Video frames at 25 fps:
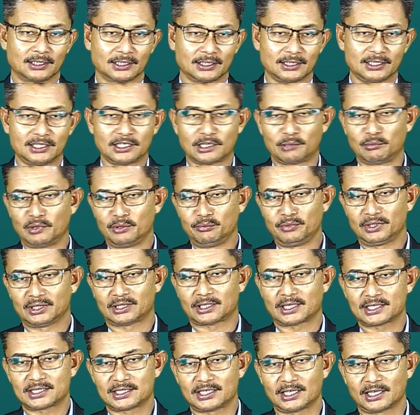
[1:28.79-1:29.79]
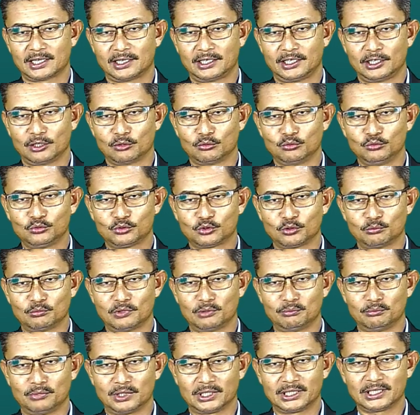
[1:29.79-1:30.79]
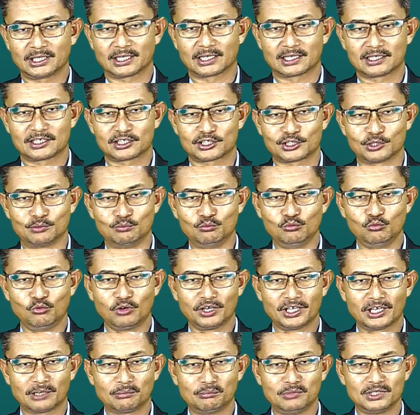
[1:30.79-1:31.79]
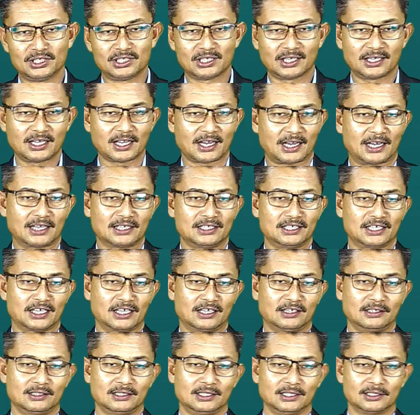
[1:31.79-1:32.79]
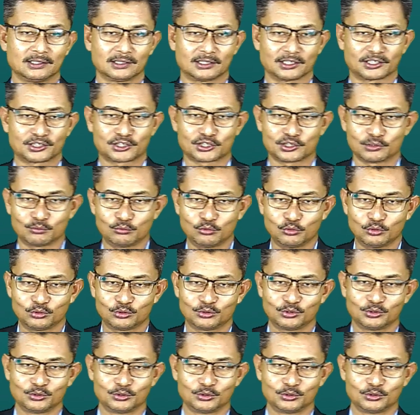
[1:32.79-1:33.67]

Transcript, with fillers: ia meminta si adik untuk memberikan semua yang menjadi haknya tersebut